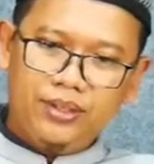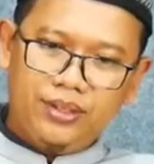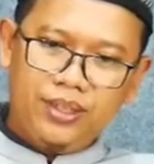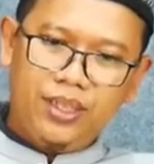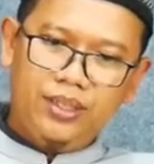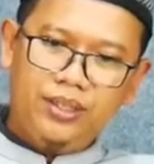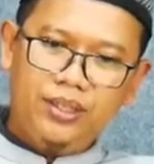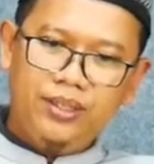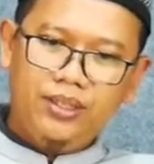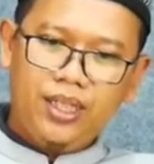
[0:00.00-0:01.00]

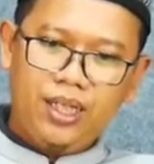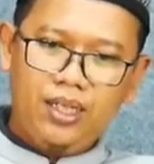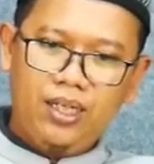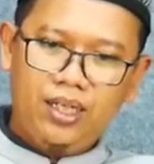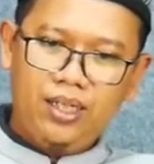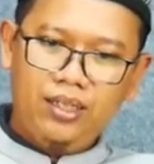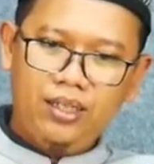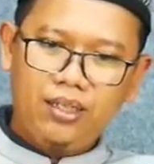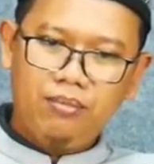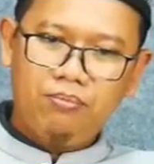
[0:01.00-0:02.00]
yakni hal-hal
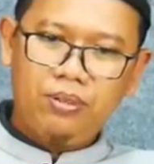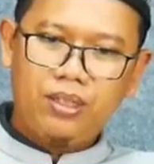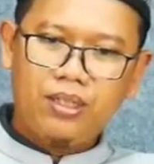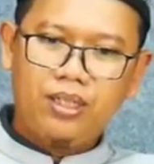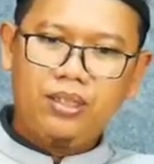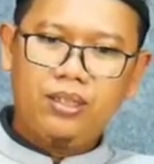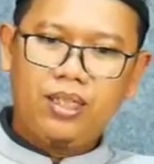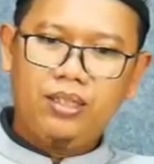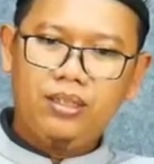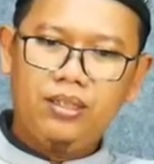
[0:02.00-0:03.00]
yang
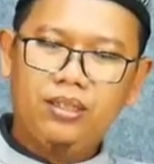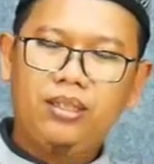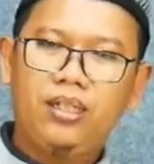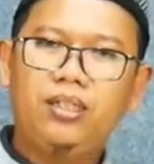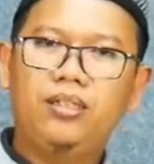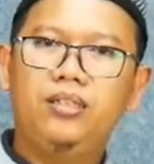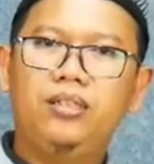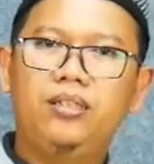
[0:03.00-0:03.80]
berkaitan dengan